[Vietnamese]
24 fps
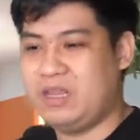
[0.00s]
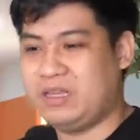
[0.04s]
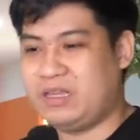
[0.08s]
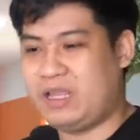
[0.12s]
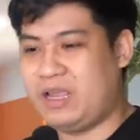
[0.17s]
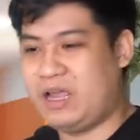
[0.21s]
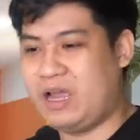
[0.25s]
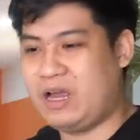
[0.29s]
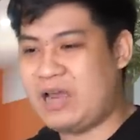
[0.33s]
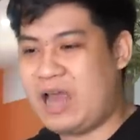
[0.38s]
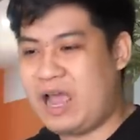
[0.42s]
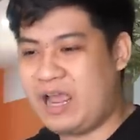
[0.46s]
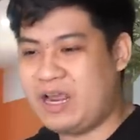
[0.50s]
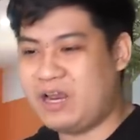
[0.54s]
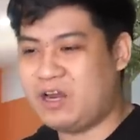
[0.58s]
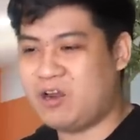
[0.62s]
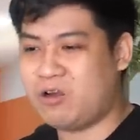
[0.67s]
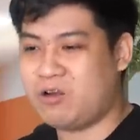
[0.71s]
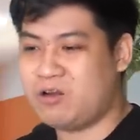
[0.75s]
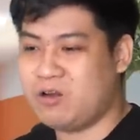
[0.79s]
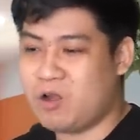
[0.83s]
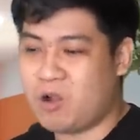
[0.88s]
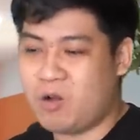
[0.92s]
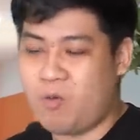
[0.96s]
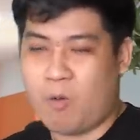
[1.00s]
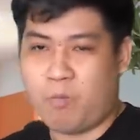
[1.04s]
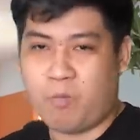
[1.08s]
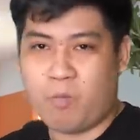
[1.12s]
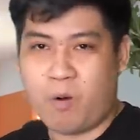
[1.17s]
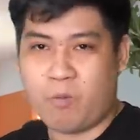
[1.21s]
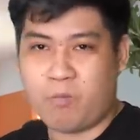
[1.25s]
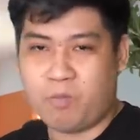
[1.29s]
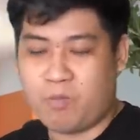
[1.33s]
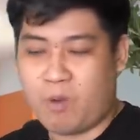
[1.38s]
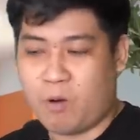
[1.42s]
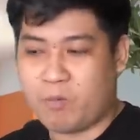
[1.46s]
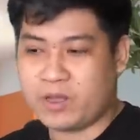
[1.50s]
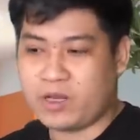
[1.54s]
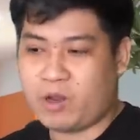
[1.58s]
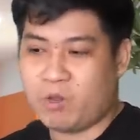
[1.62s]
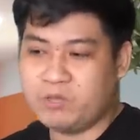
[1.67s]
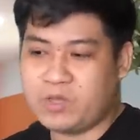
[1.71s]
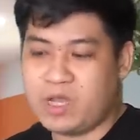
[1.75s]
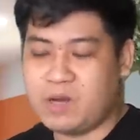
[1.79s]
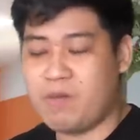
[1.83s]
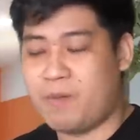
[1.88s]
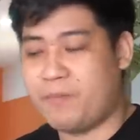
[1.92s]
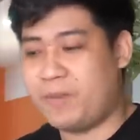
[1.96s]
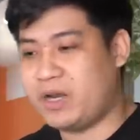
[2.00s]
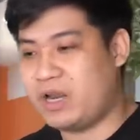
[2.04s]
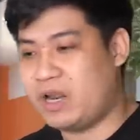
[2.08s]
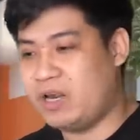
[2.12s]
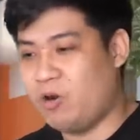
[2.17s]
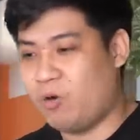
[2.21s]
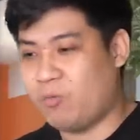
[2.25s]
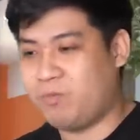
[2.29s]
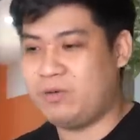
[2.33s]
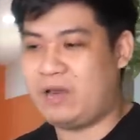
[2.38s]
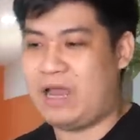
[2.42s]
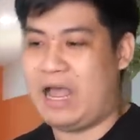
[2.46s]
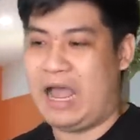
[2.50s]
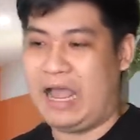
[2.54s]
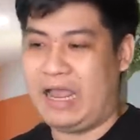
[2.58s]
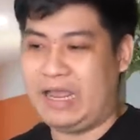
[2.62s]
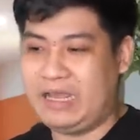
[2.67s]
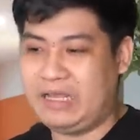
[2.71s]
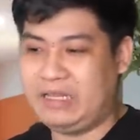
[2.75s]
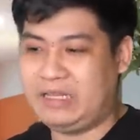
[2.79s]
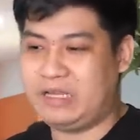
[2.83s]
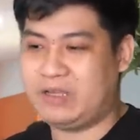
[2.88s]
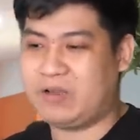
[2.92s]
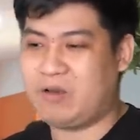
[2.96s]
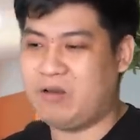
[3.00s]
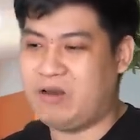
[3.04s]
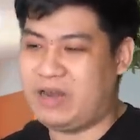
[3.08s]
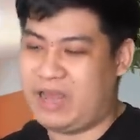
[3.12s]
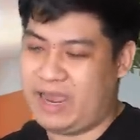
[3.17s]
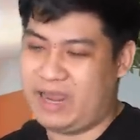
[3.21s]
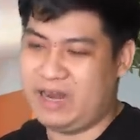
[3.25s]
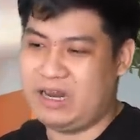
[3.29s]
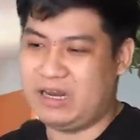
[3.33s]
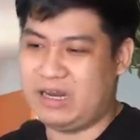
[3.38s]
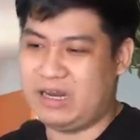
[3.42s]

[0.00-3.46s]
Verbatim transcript: thì ở đây nó nó có một một một cái thông tin mà mình đã lục lại thì có lẽ